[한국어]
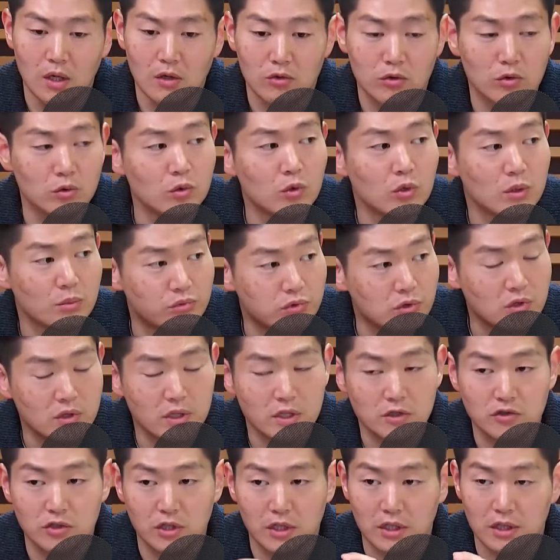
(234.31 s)
공론이
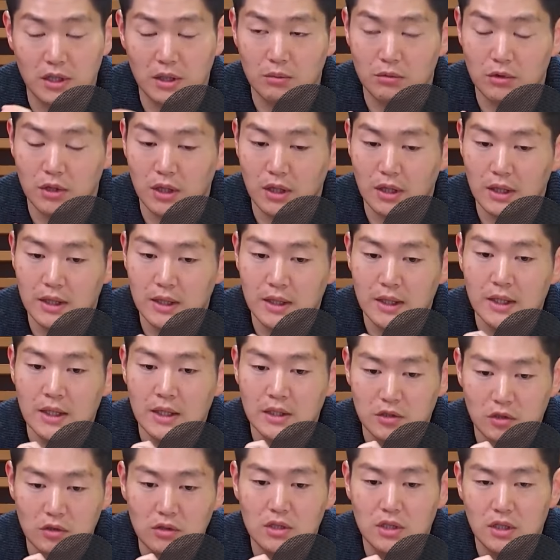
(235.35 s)
분열될 수 있기 때문에
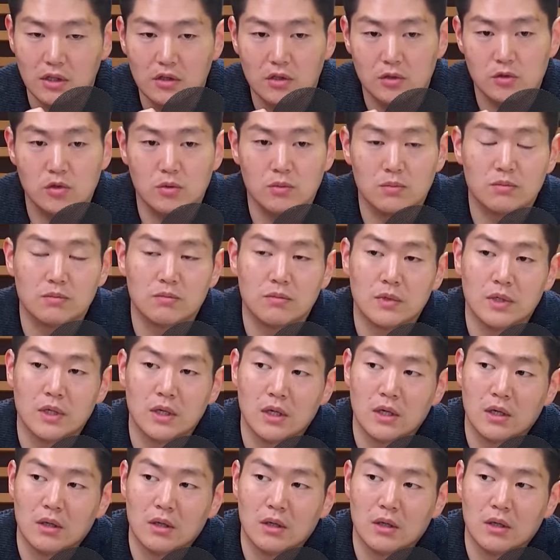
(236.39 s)
저는 그래서 좀